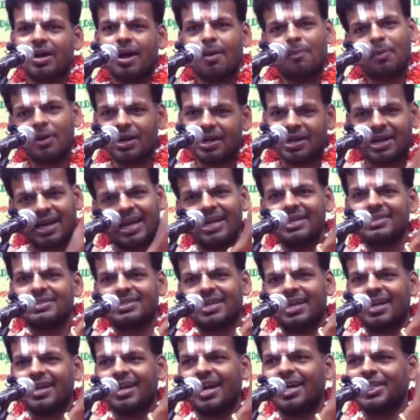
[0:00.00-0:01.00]
அப்போ ட்ரெயின்
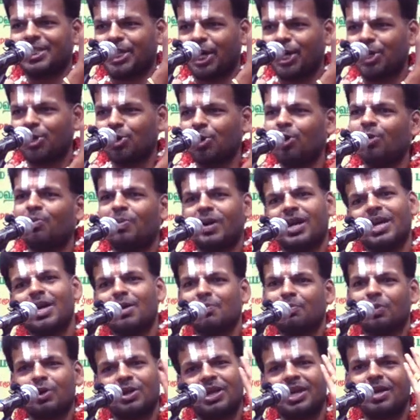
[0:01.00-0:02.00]
சரியாக ஷெட்யூல் படி
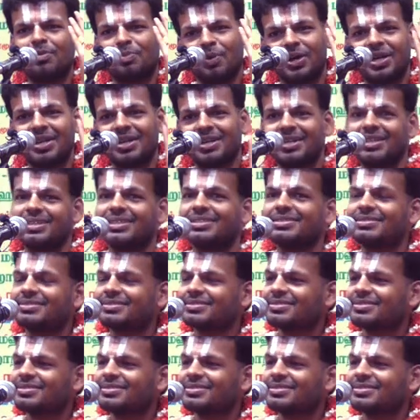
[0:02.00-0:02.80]
இப்போதைக்கு போயின்னு இருக்கு